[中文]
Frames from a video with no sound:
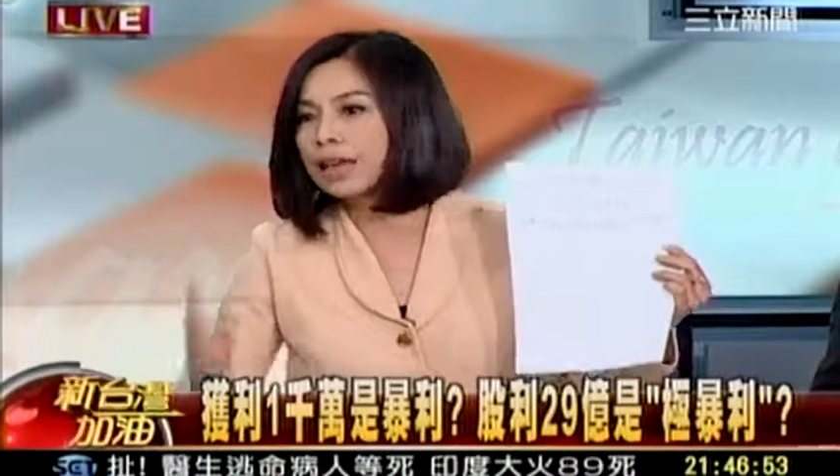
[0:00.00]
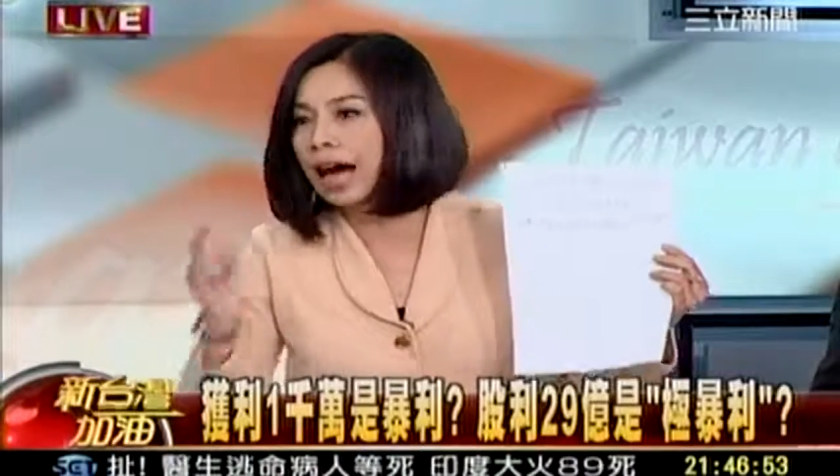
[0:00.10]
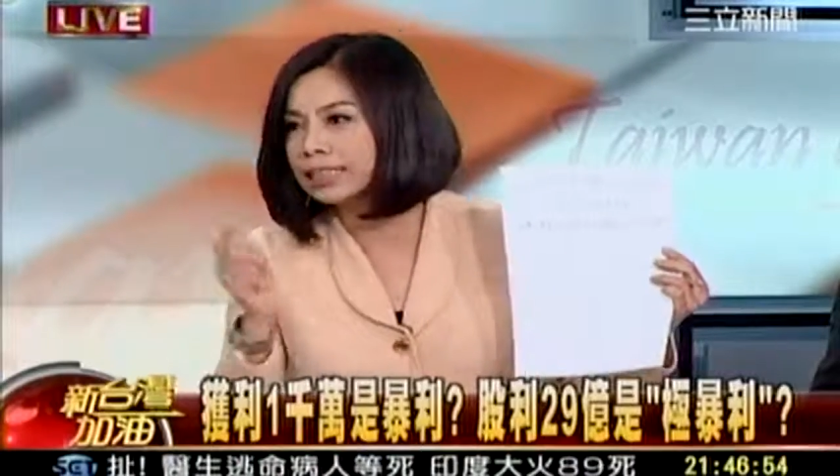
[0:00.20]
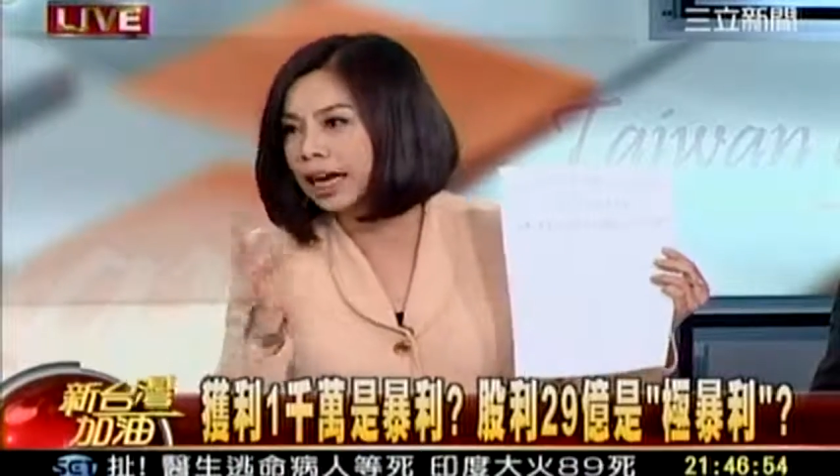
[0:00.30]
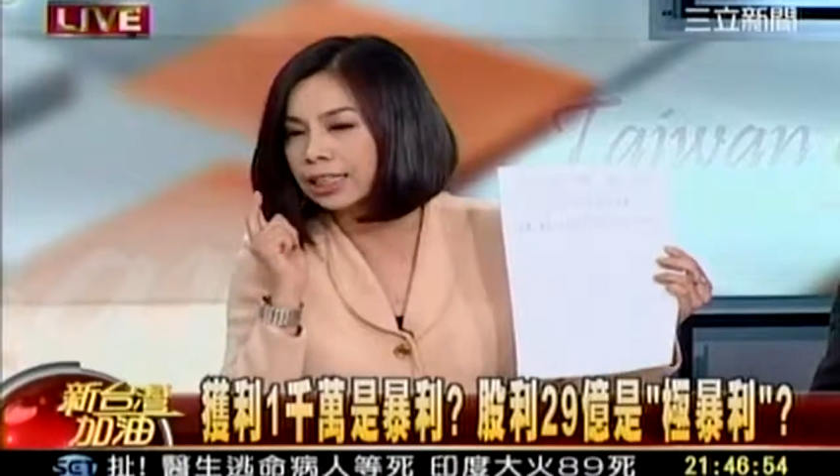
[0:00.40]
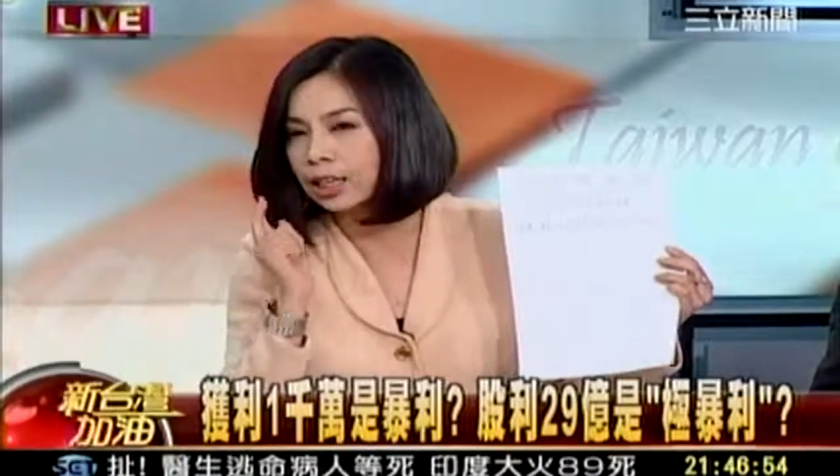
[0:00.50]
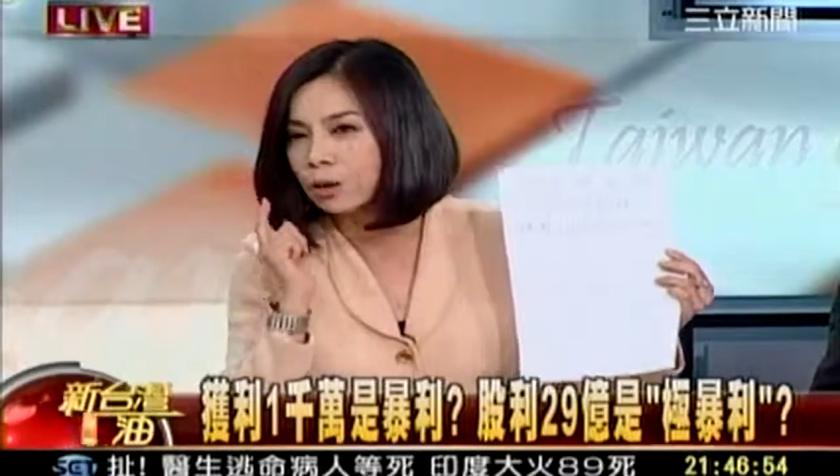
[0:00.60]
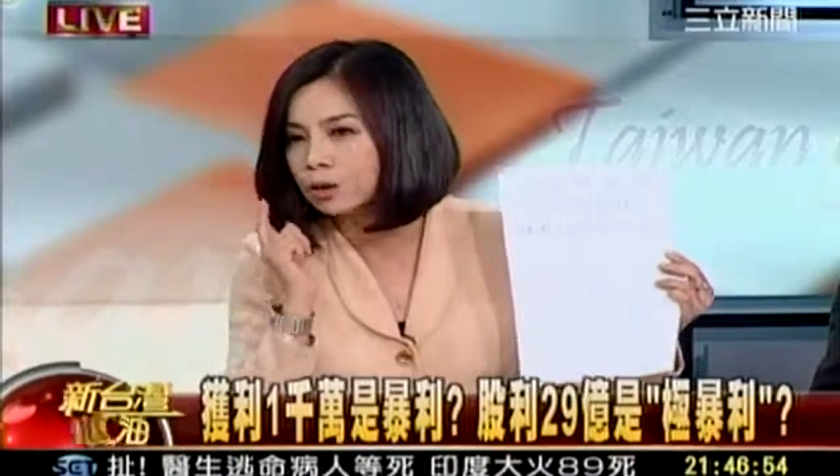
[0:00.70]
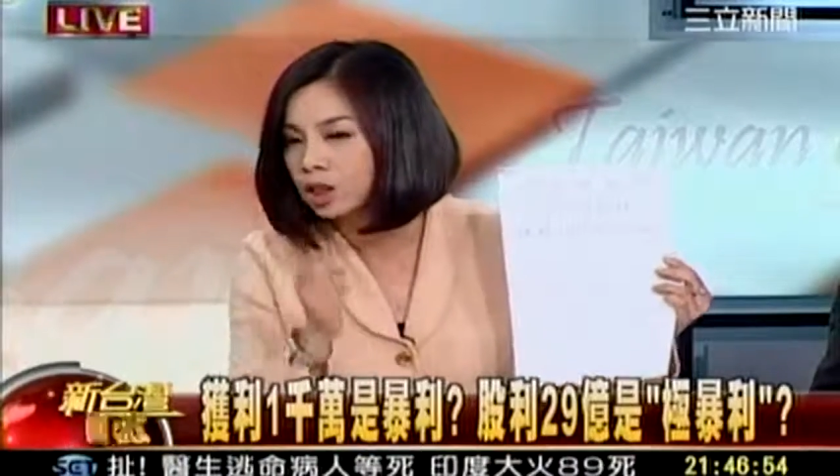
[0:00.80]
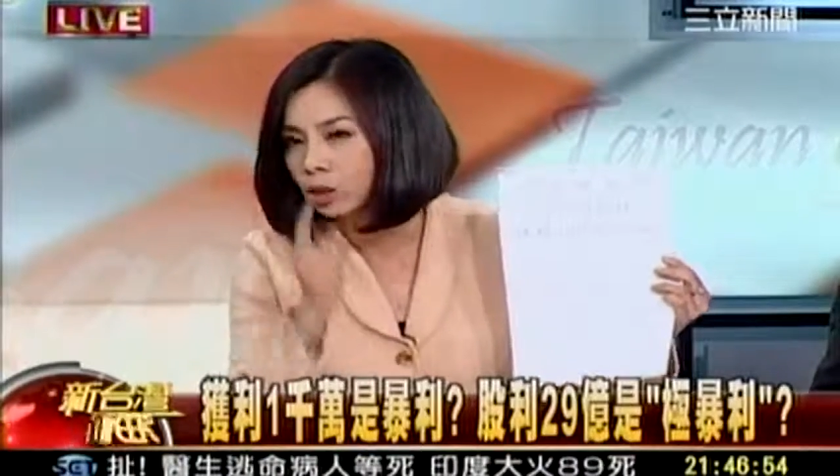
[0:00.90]
他才能
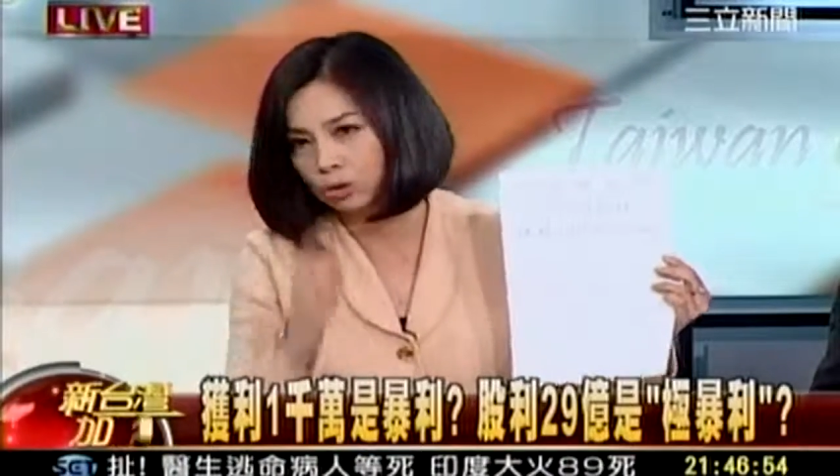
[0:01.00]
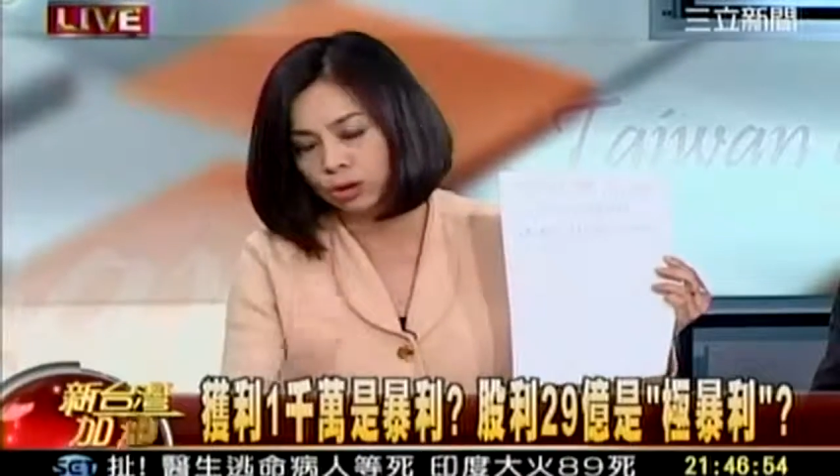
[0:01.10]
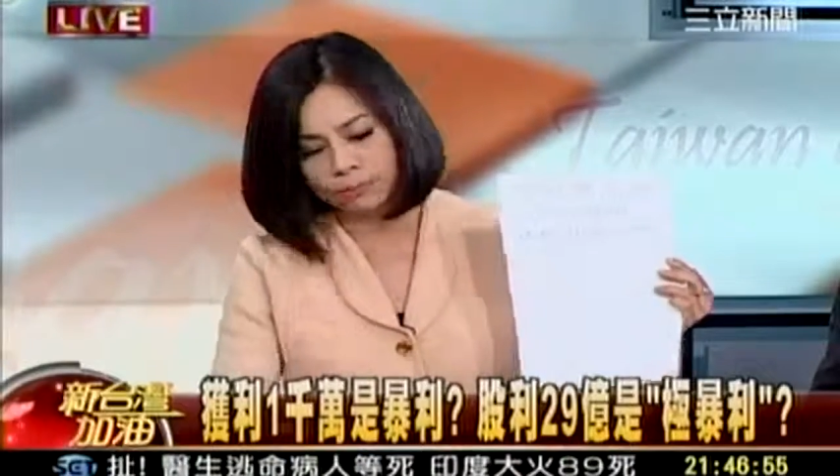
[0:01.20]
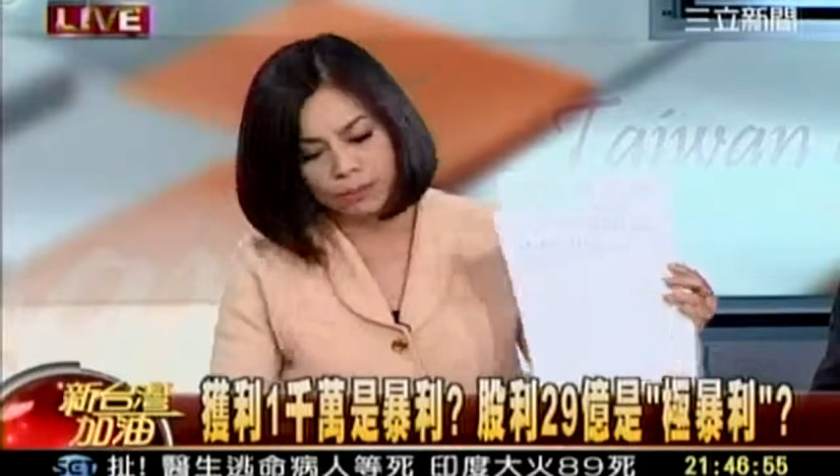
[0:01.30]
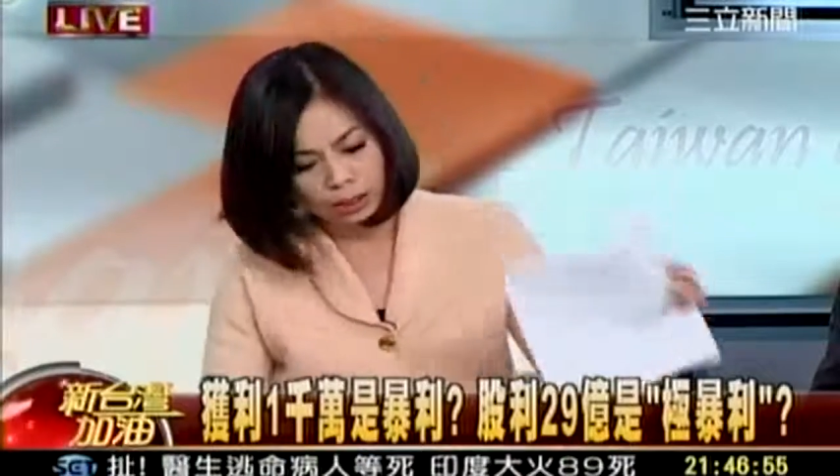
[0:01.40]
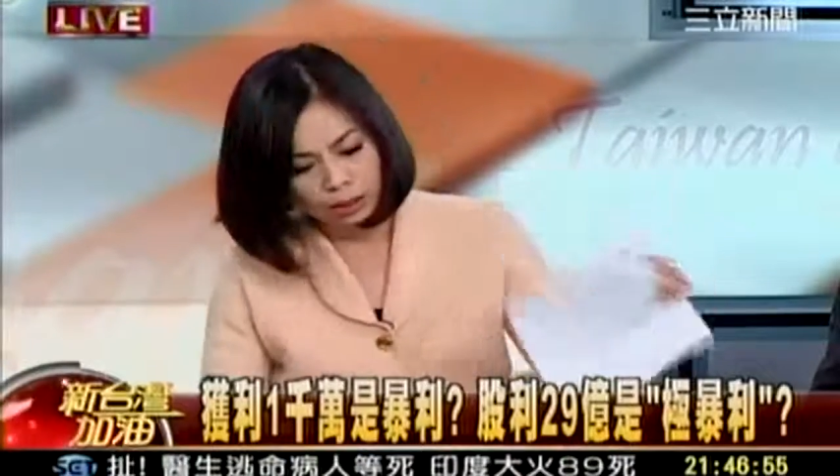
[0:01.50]
够胜选。